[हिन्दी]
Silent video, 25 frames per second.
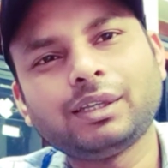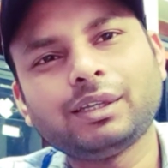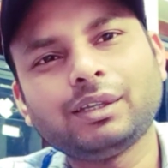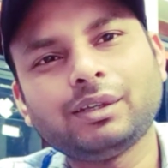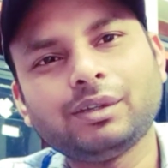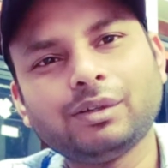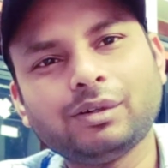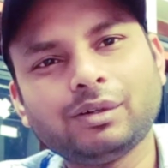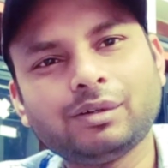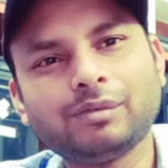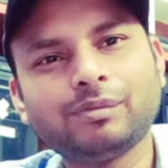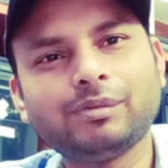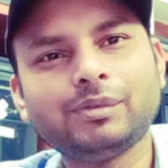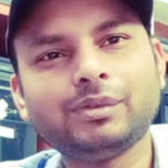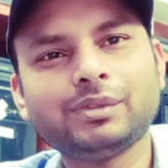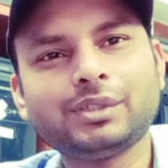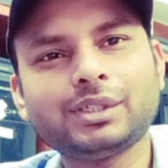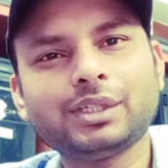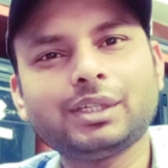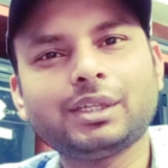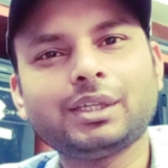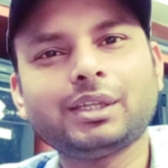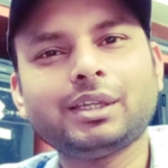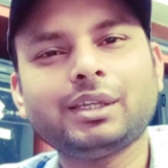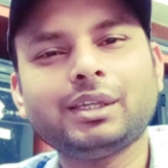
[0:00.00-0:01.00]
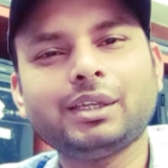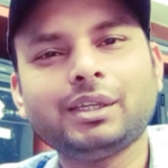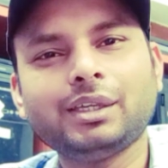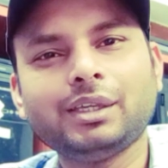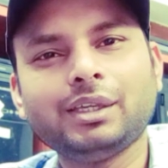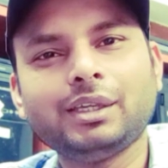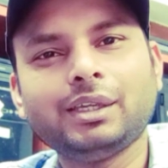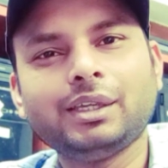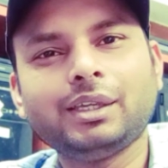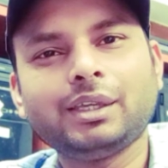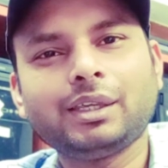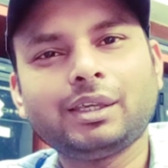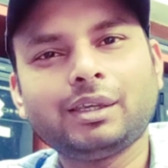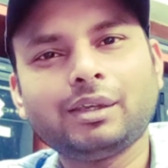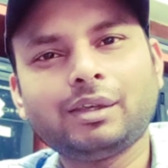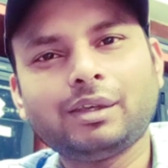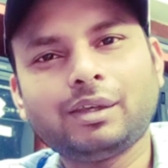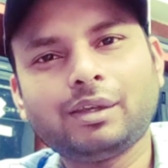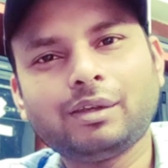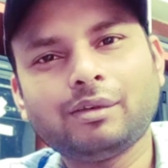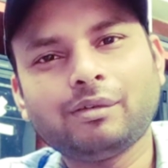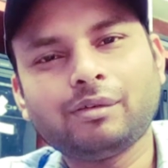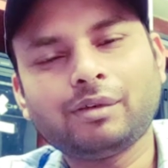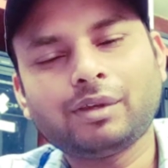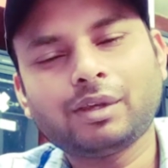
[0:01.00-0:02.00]
लोग पूछेंगे कि
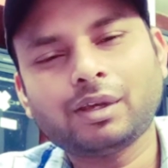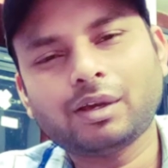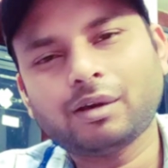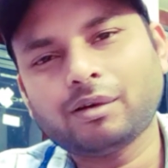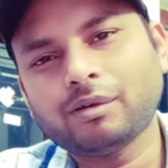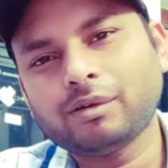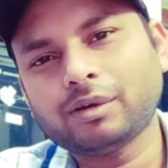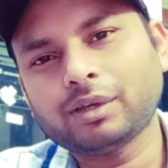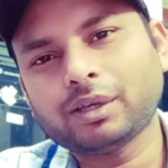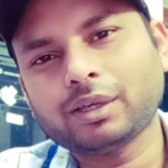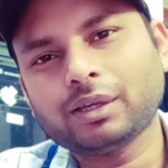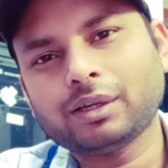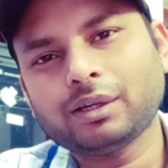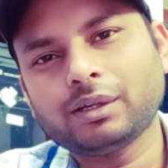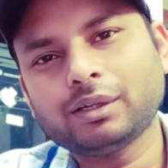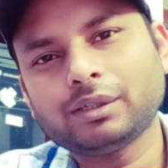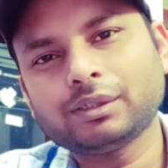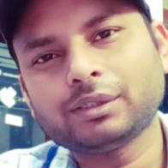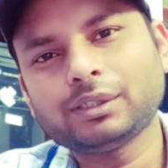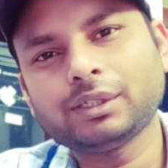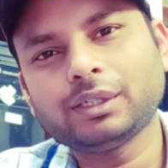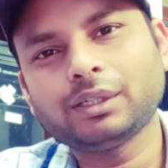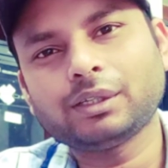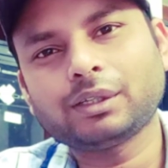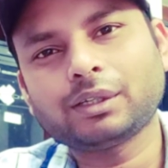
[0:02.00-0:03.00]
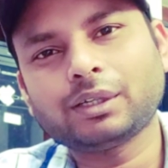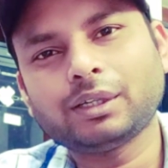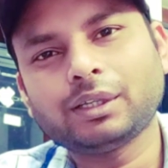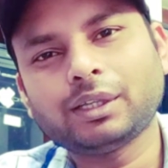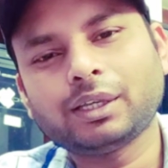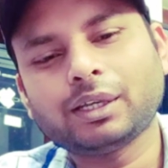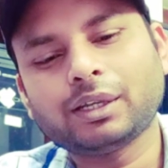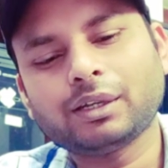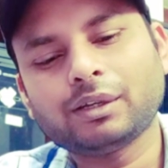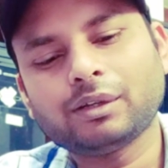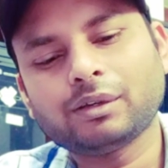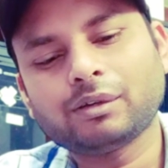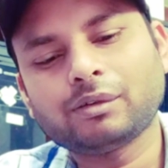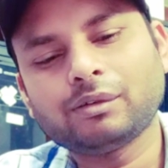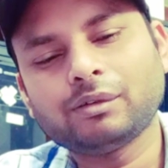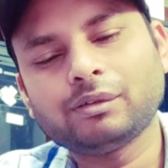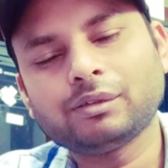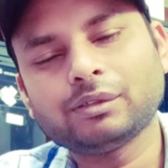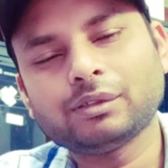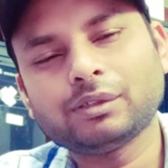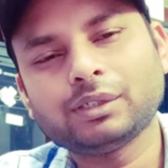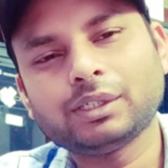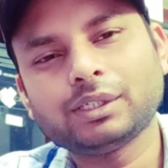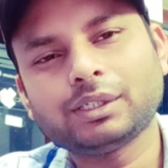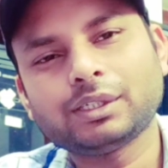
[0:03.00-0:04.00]
क्यों क्या हो गया सेहत का ध्यान रखो
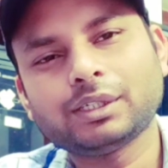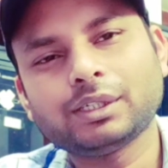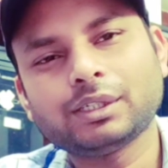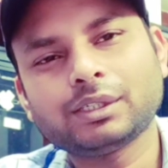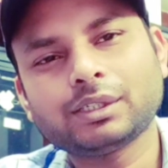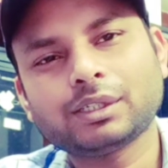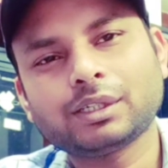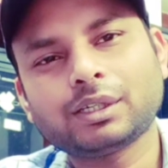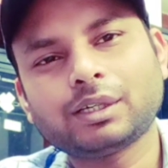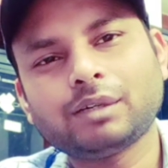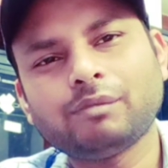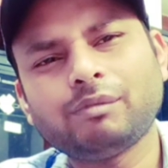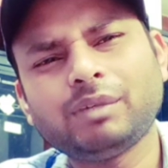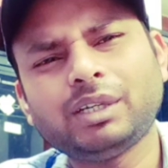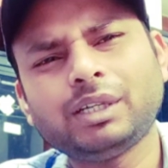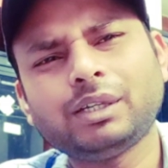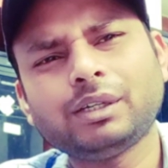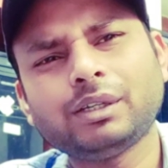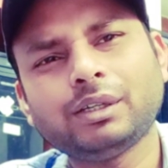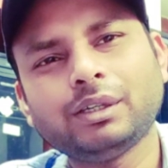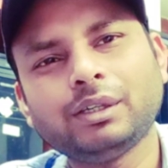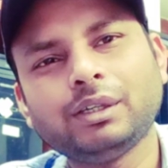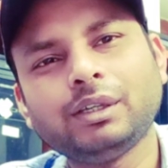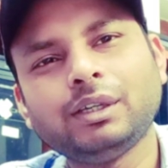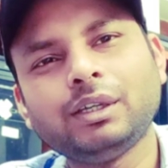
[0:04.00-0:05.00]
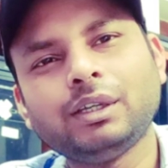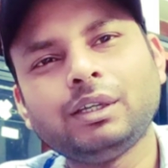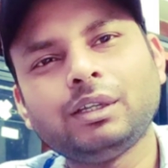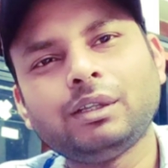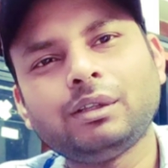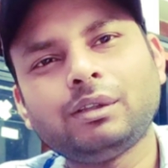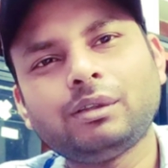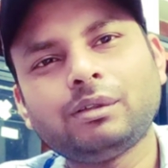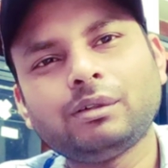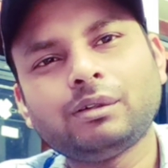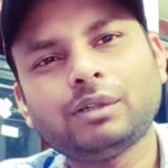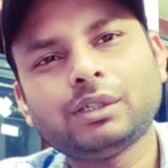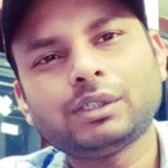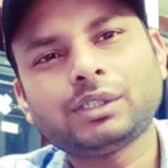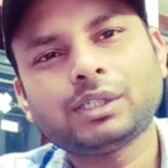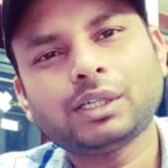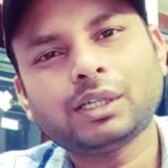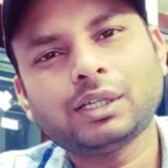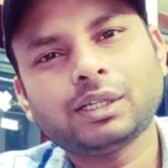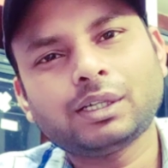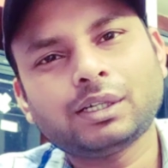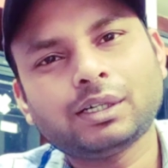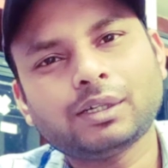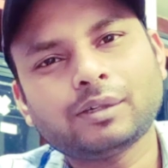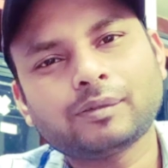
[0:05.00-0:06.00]
ऐसा ऐसा कमेंट तो अच्छा
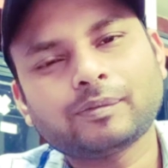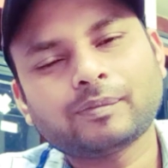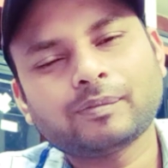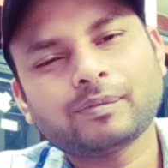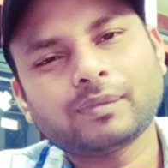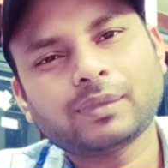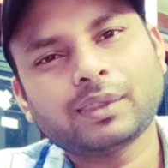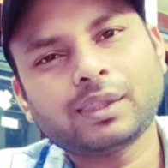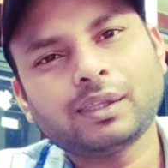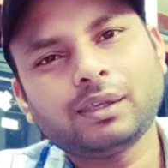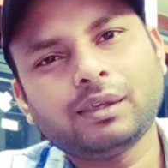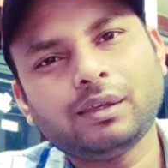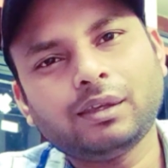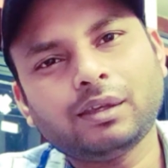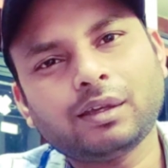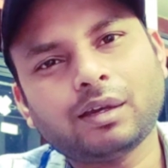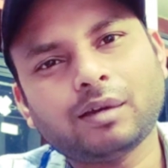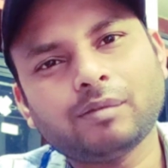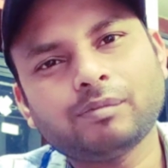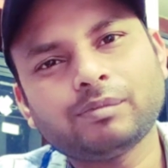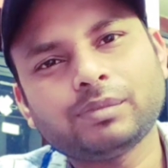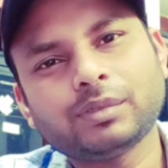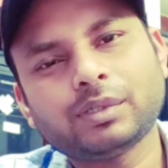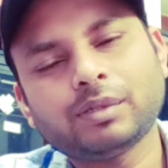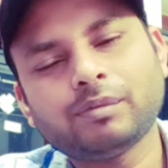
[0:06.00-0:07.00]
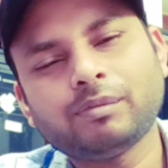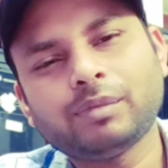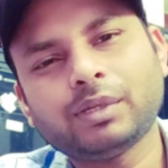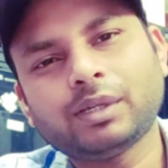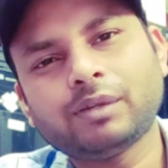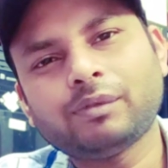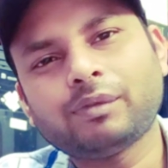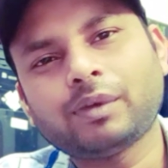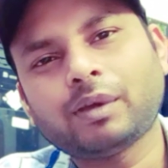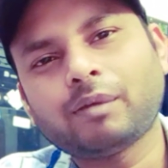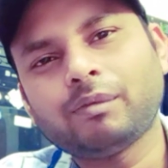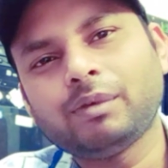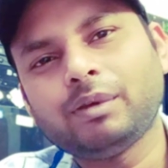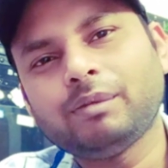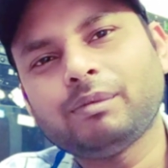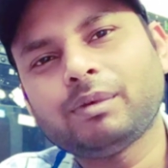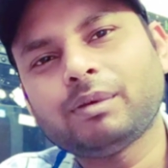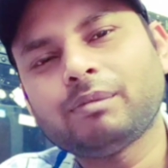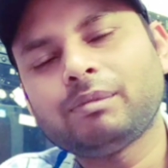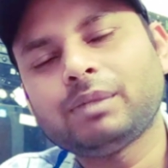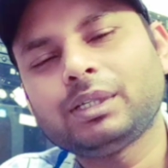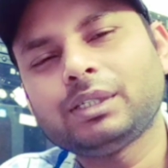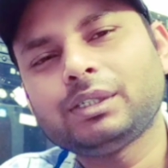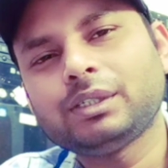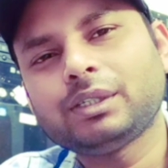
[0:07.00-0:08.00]
लगा कि आप सब मेरे फैमिली
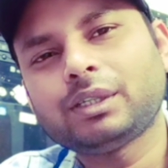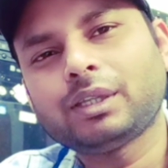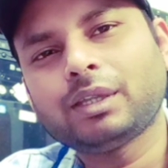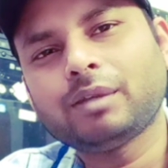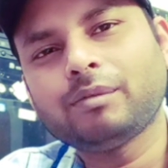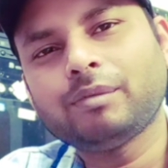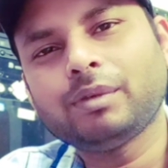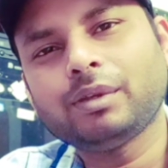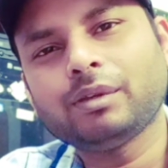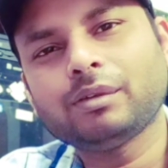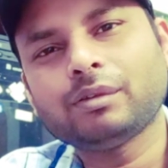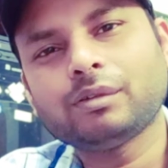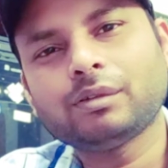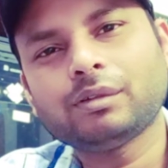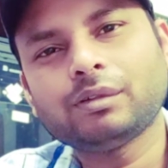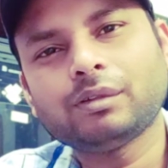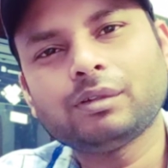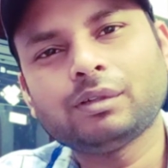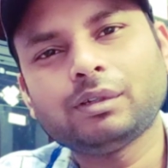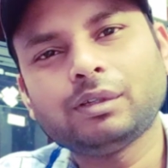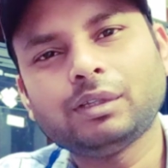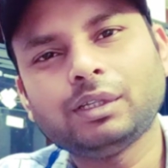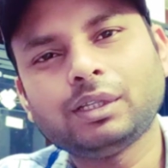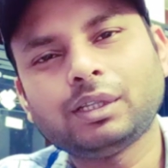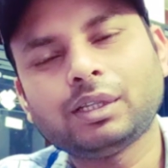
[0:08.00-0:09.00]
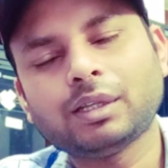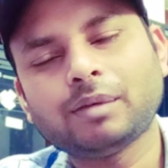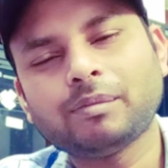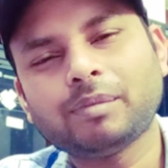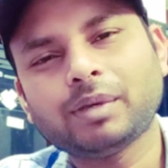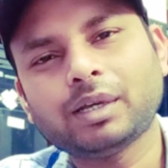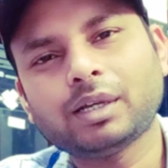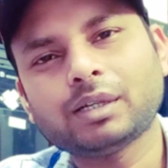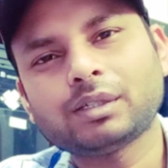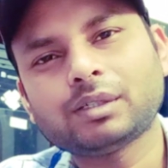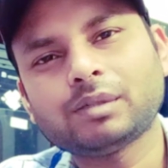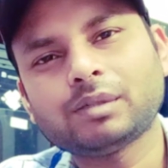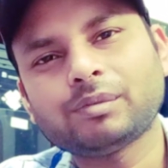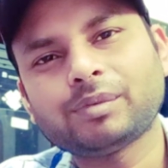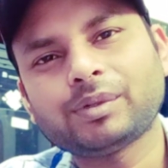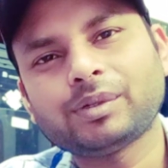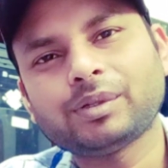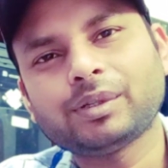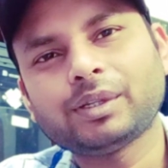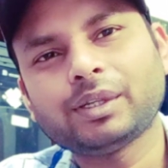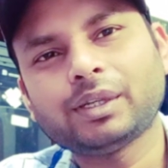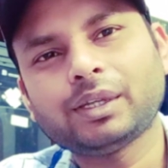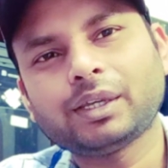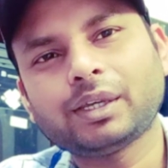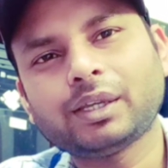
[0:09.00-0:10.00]
मेम्बर जितने भी हो इतना प्यार सपोर्ट
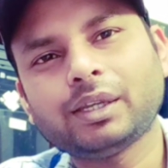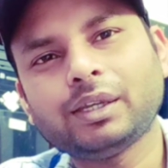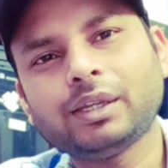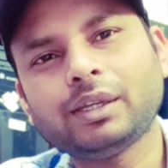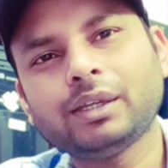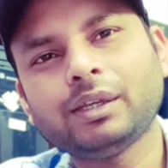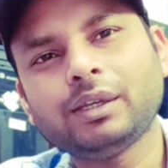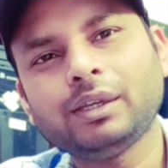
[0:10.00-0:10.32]
देने के लिए